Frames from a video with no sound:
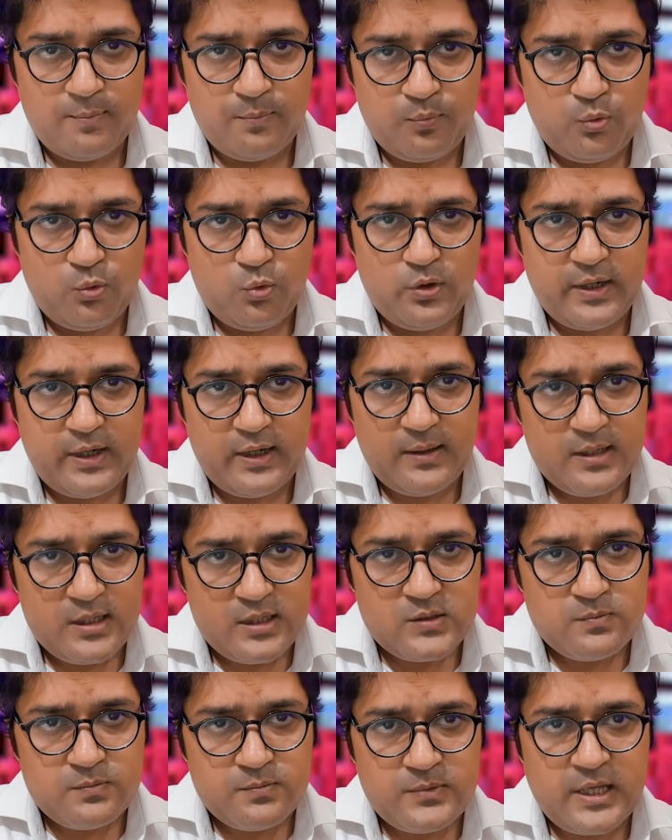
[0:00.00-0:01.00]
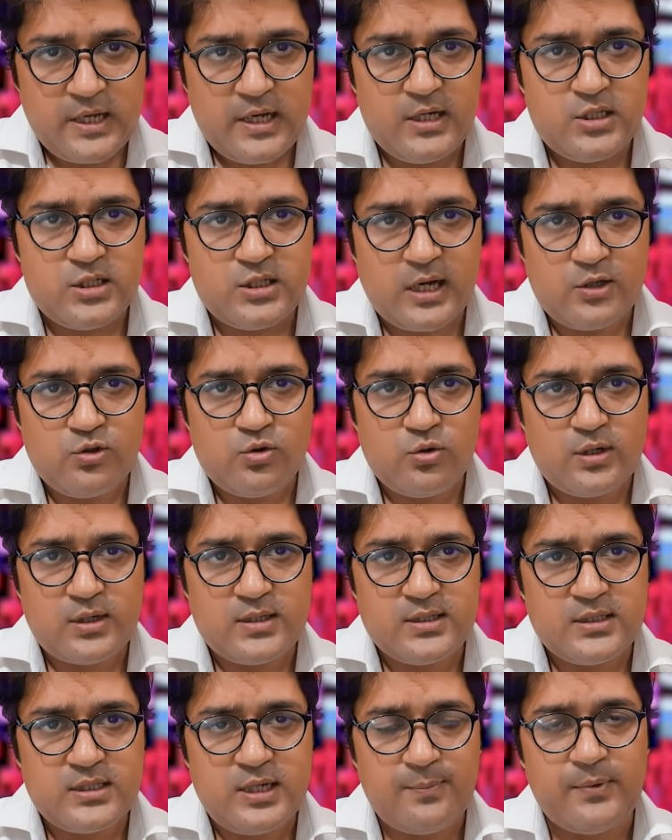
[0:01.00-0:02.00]
पूरे इस देश का जो
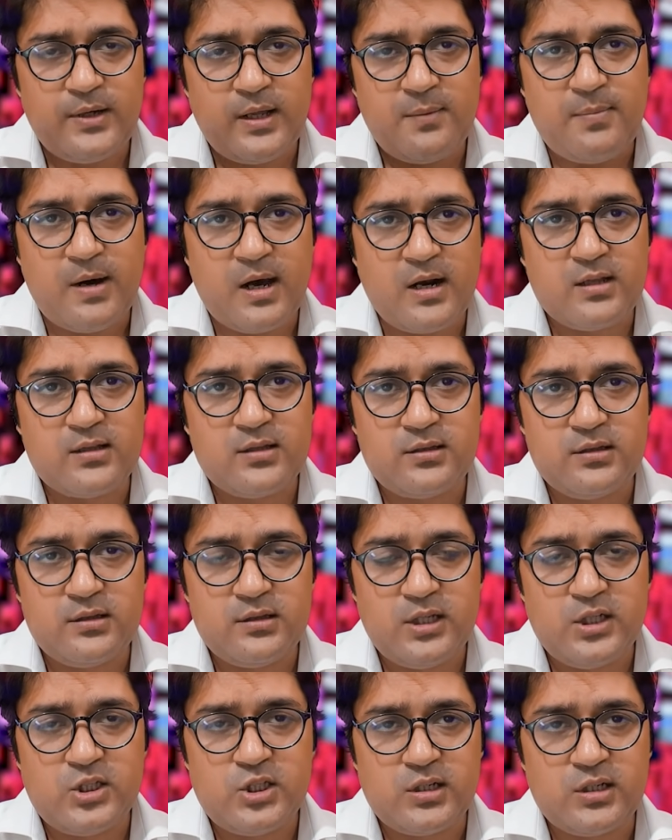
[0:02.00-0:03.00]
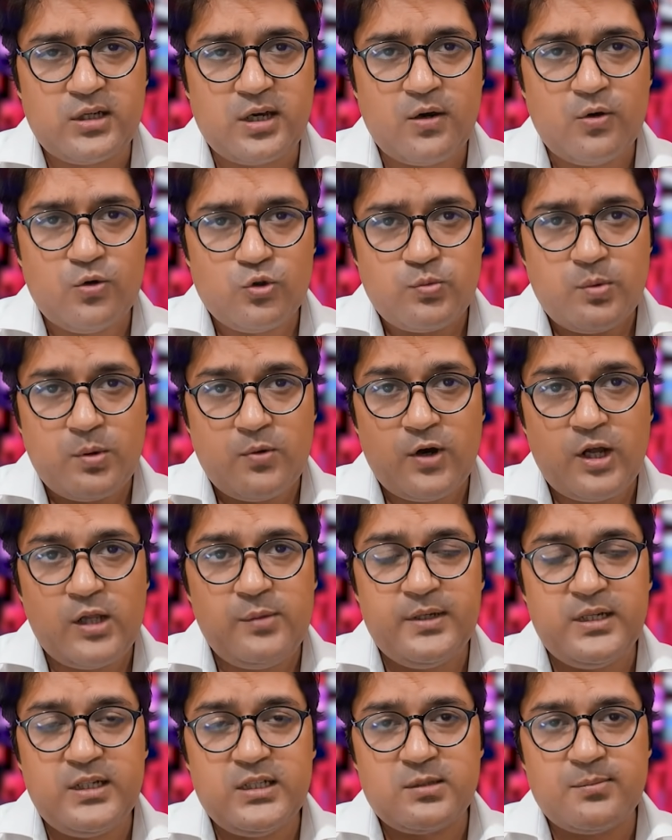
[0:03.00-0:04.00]
कंसेप्ट है भारत नेशन का उसमें
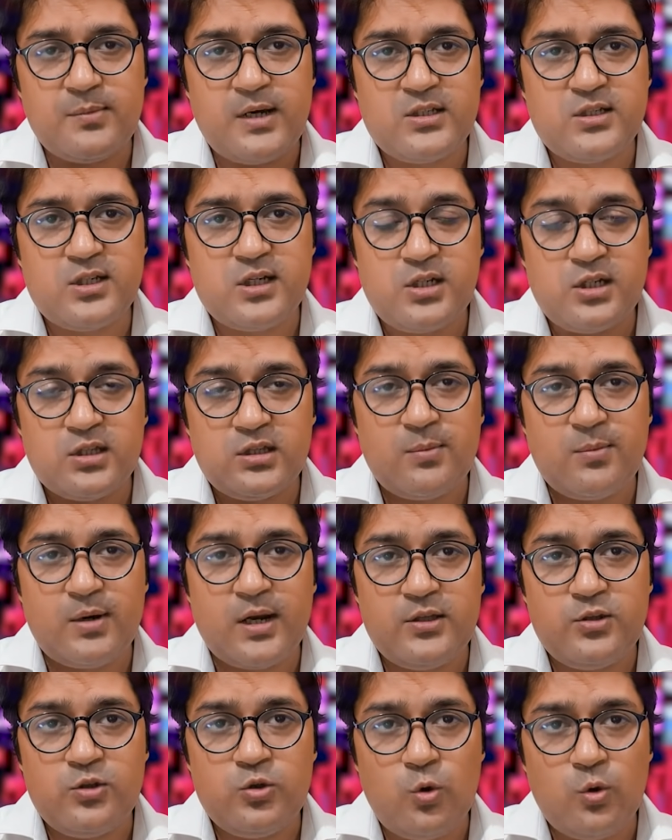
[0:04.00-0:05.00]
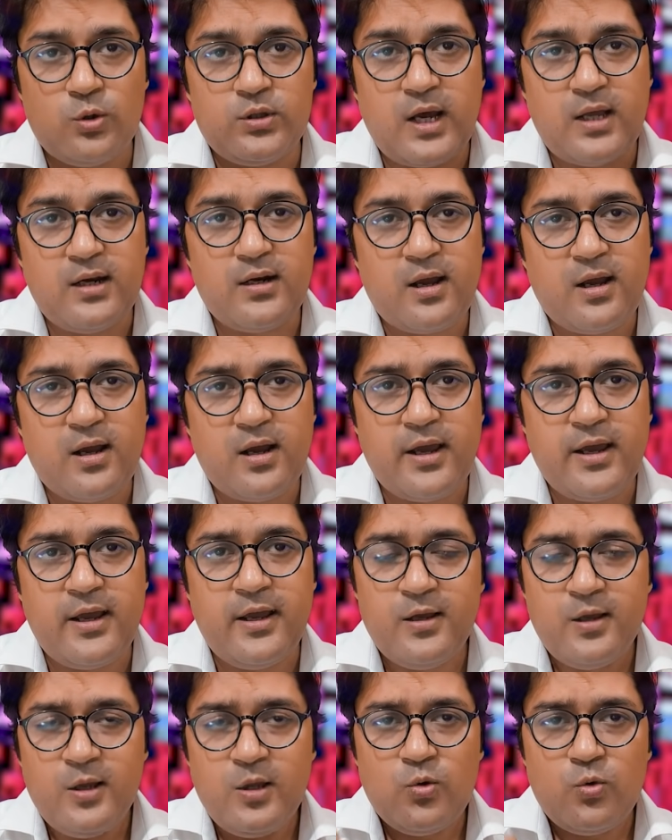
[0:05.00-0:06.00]
वाल्मीकि समाज का जितना बड़ा योगदान रहा
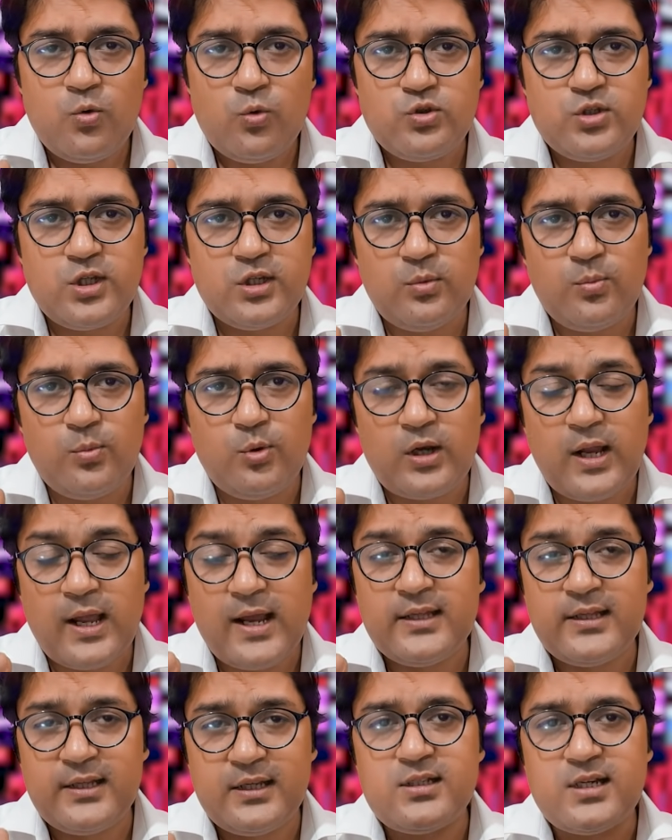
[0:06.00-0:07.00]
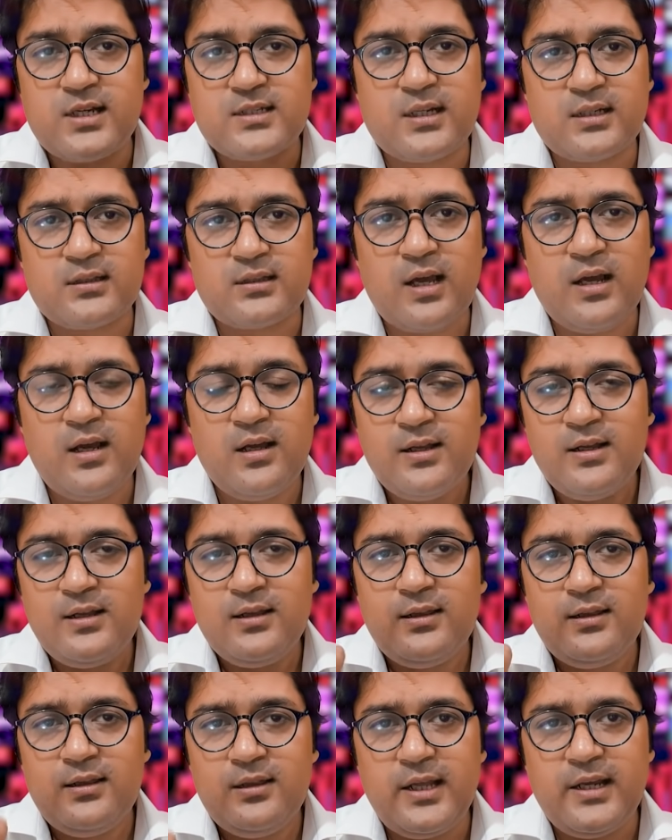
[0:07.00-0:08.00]
है उसे तो भुटलाया नहीं जा सकता
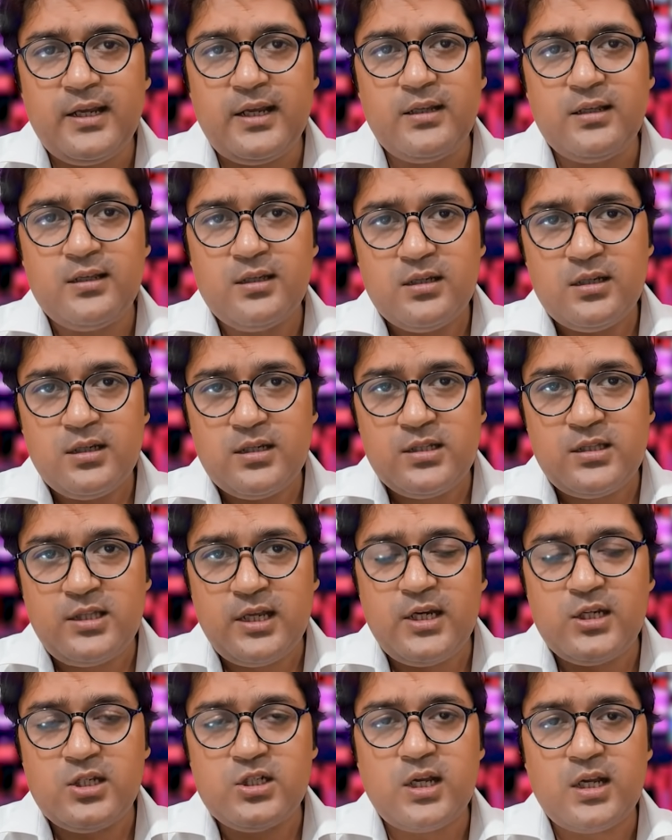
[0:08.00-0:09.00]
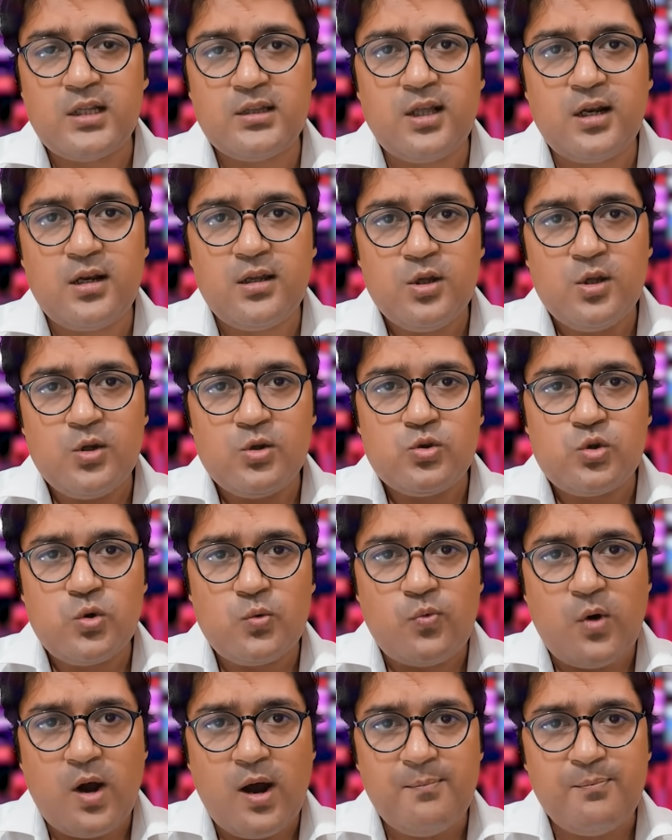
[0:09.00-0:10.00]
लेकिन इस देश के अंदर जो
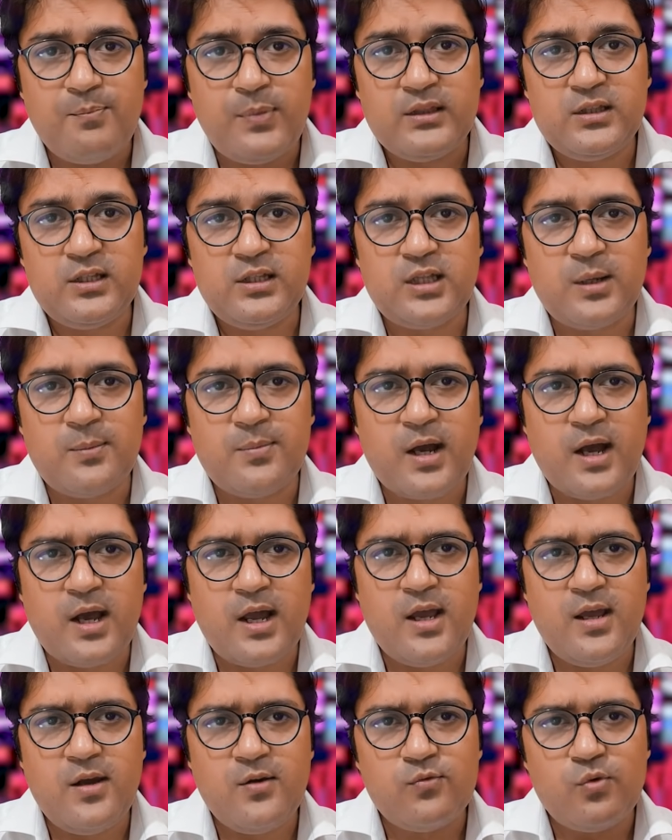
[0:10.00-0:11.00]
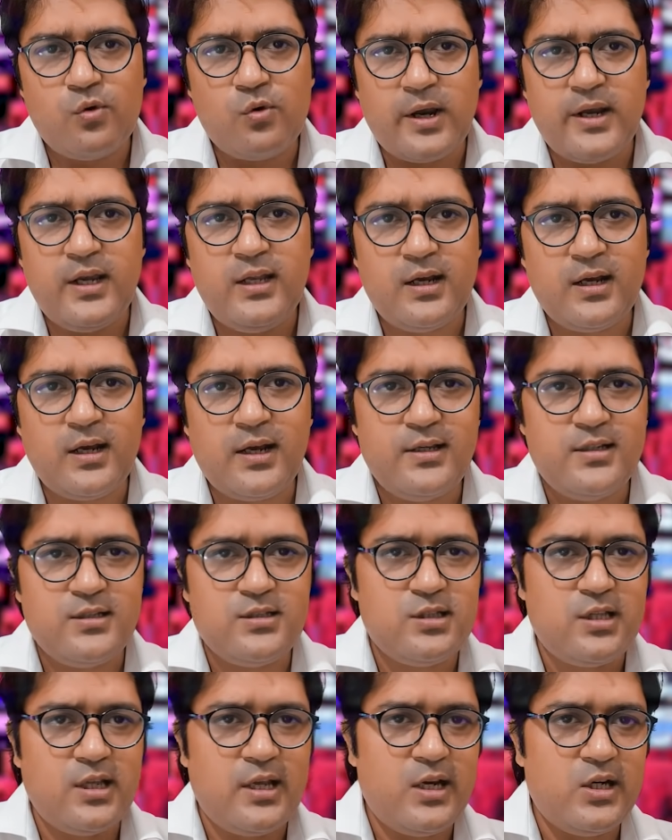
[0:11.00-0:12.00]
वामपंथी तबका है वो कहीं ना कहीं इस
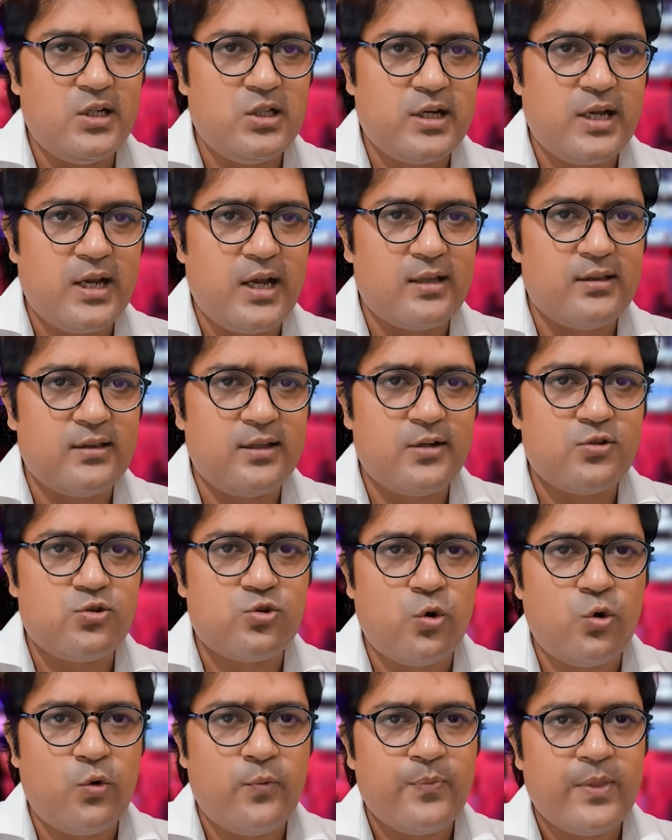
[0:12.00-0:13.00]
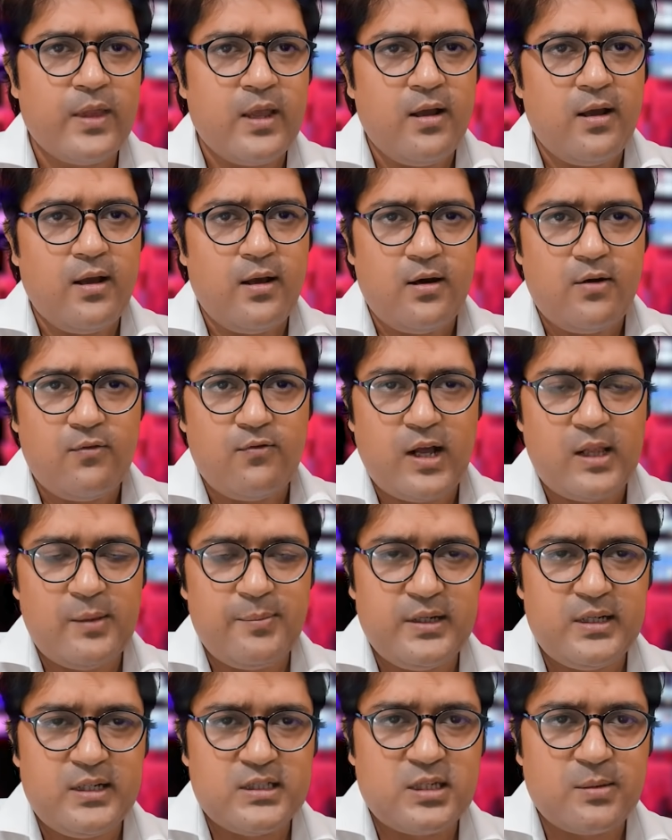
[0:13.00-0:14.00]
देश के अंदर जो
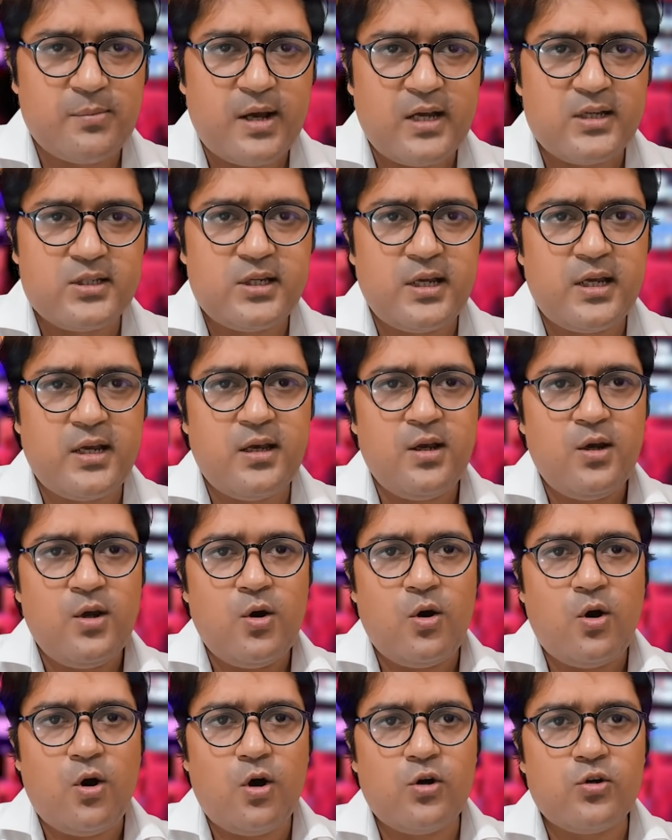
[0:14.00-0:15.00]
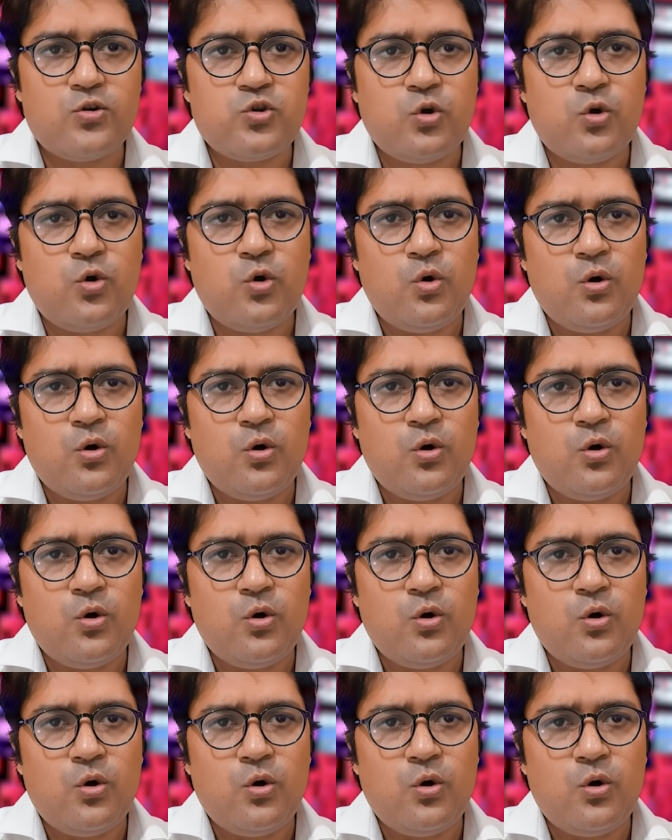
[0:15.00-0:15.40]
वाल्मीकि समाज है और जो